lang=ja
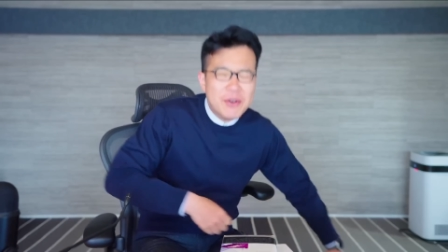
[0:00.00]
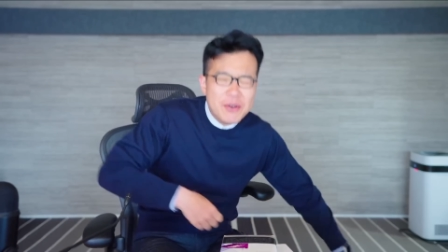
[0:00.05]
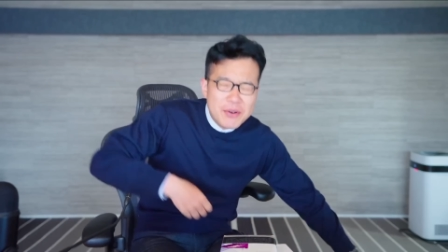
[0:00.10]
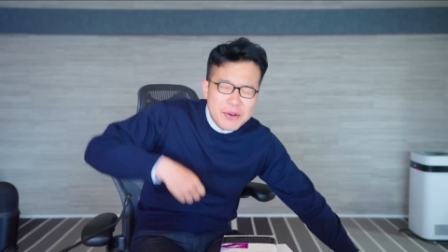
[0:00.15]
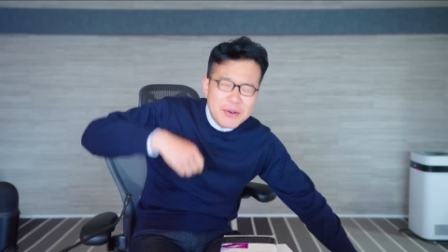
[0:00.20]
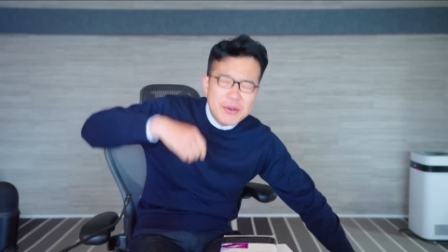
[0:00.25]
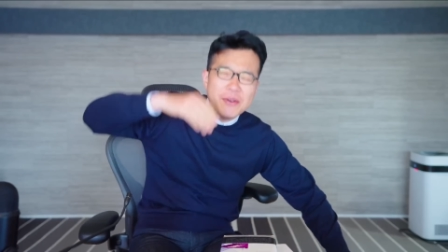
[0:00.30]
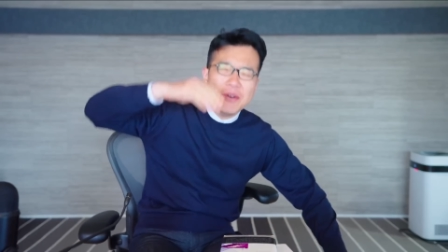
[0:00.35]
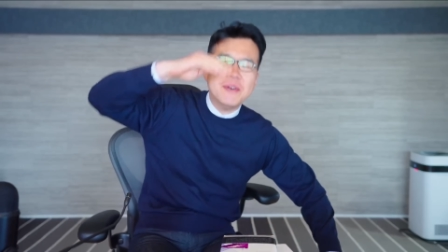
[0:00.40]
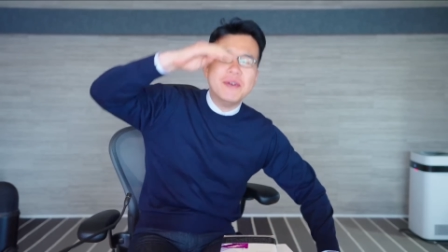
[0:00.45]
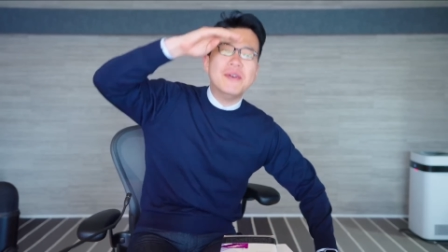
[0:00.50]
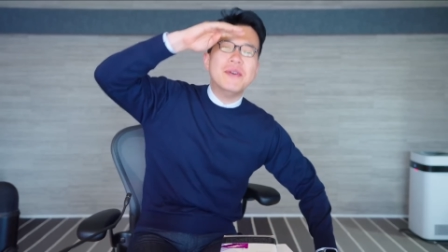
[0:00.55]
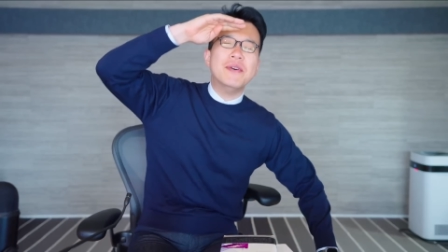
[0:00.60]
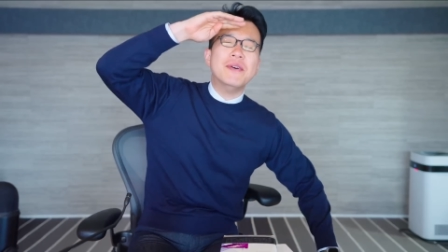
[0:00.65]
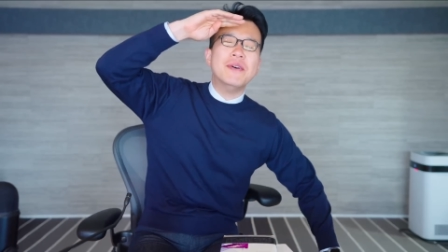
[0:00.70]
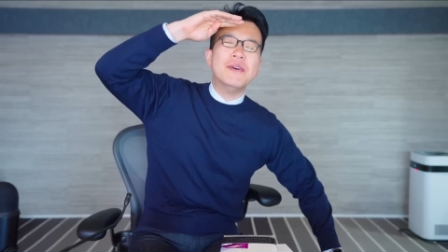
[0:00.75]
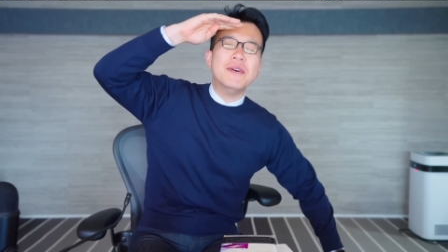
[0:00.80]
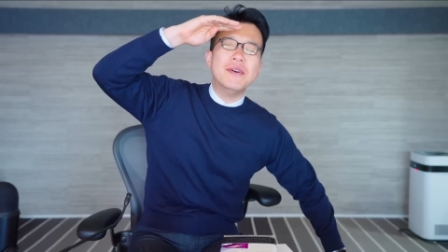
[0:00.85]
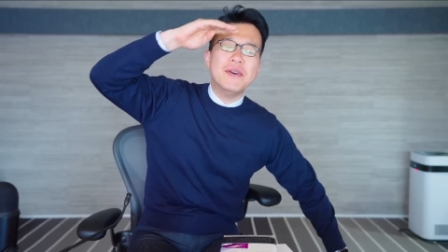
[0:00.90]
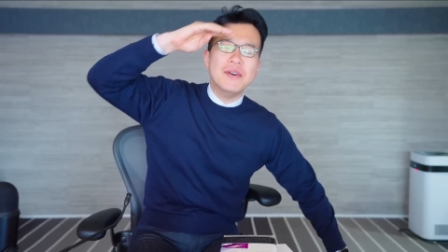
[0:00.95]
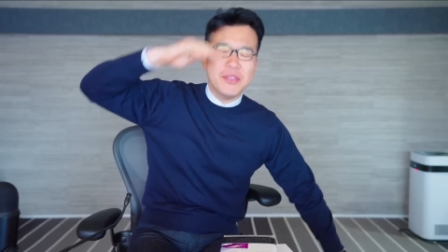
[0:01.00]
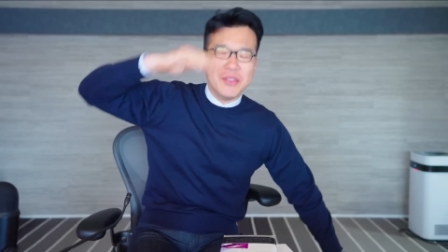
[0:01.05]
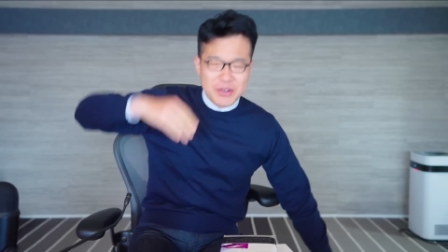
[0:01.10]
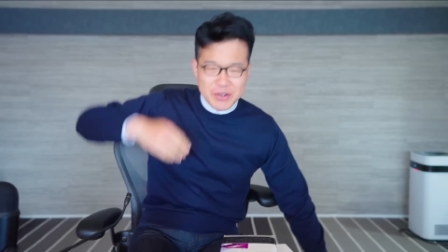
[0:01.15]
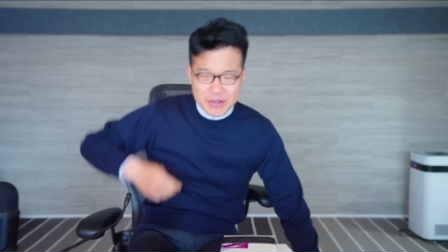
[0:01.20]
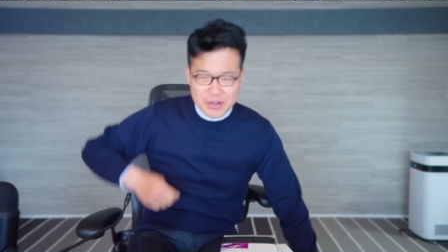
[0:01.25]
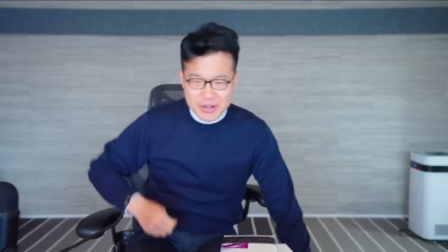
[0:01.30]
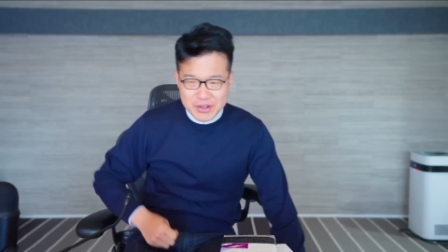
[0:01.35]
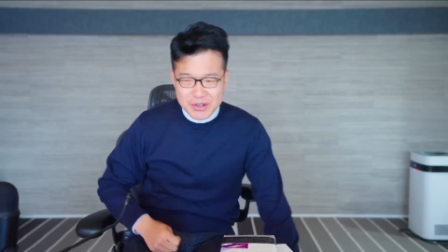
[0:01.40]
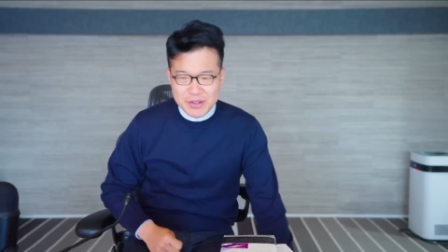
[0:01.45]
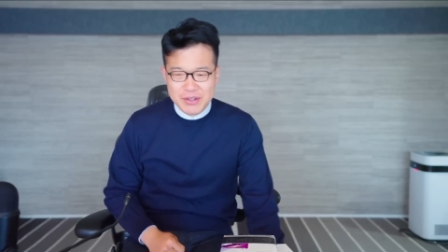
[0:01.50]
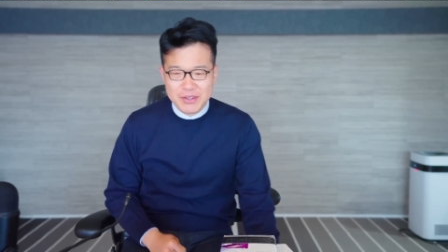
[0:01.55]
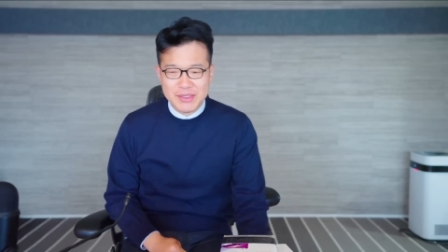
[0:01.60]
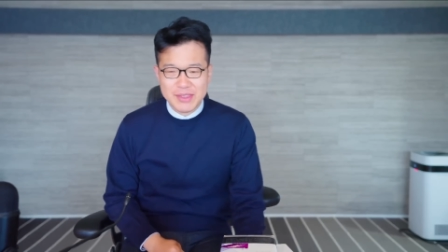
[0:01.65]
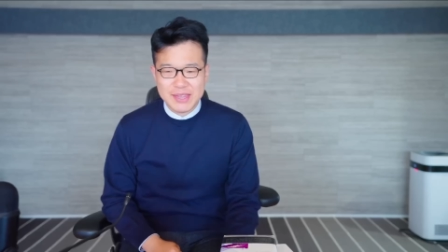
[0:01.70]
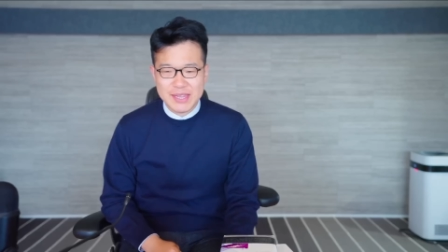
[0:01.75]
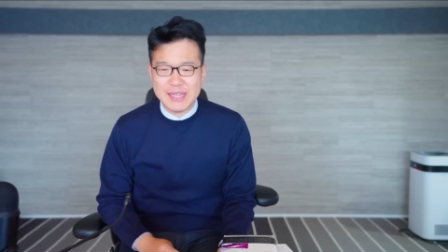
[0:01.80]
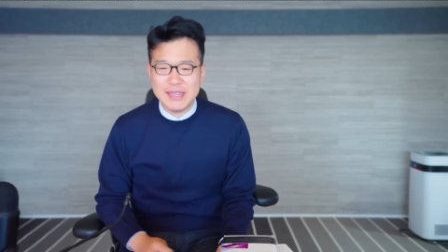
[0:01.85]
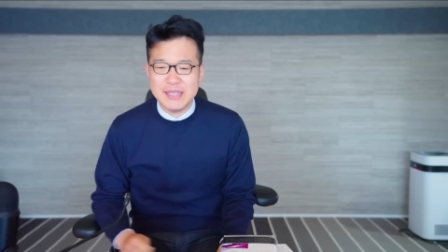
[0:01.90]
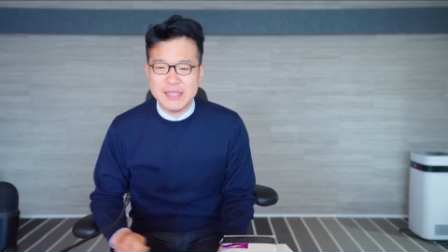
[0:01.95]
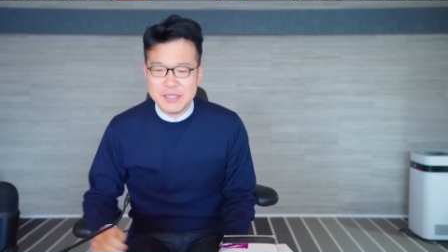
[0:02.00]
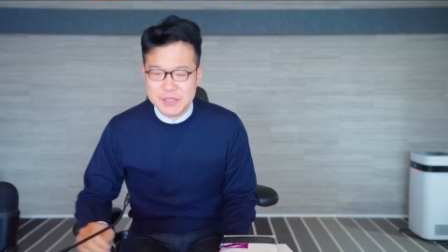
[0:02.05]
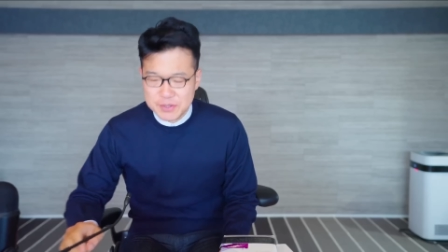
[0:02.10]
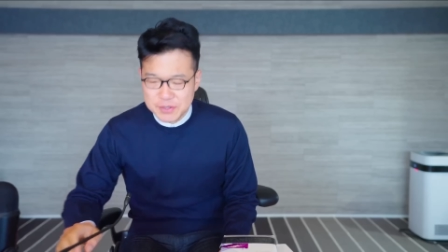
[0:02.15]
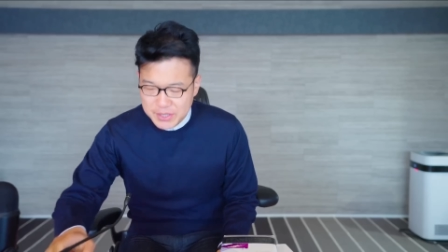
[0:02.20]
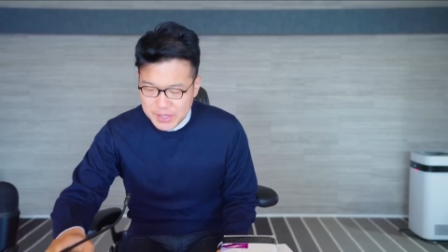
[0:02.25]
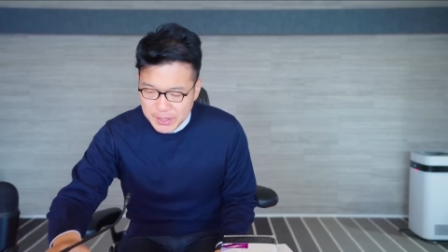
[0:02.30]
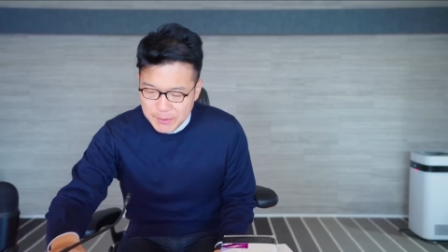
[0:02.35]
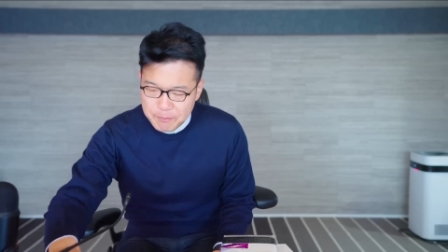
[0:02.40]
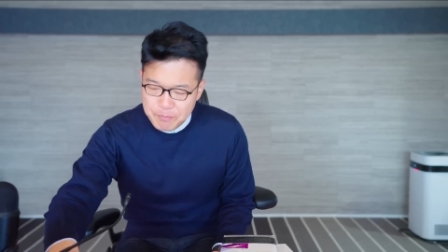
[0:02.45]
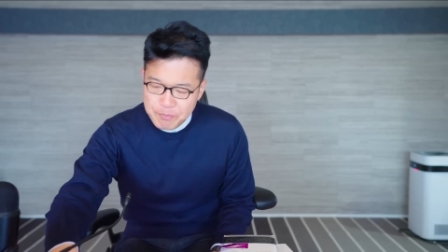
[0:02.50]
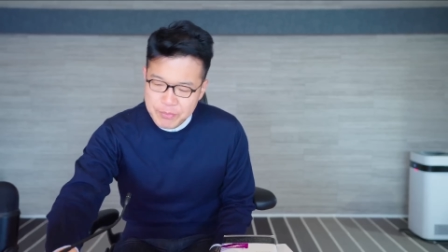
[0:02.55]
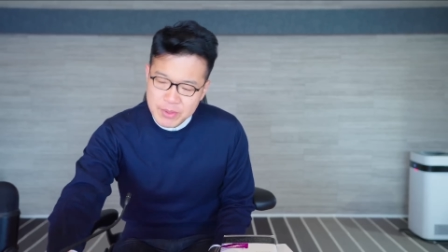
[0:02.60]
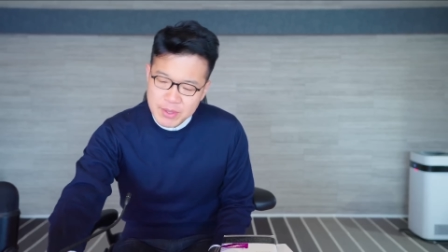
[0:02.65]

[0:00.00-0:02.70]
おーの方なんですよね。